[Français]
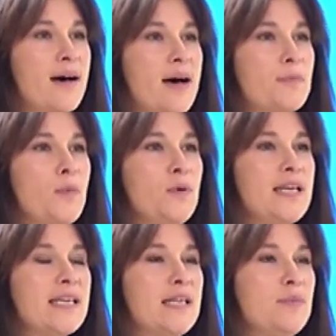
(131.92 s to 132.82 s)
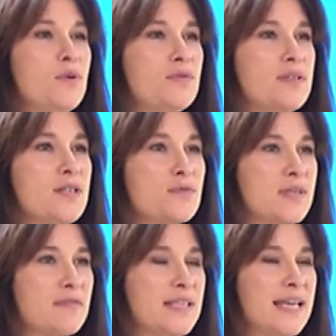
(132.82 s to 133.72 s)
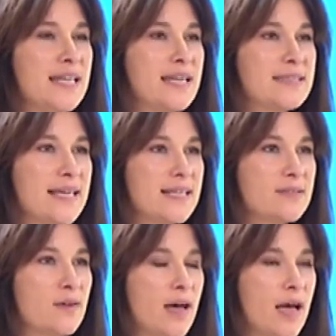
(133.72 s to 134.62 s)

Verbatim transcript: À propos d'équilibre de vie, je vous invite à lire un texte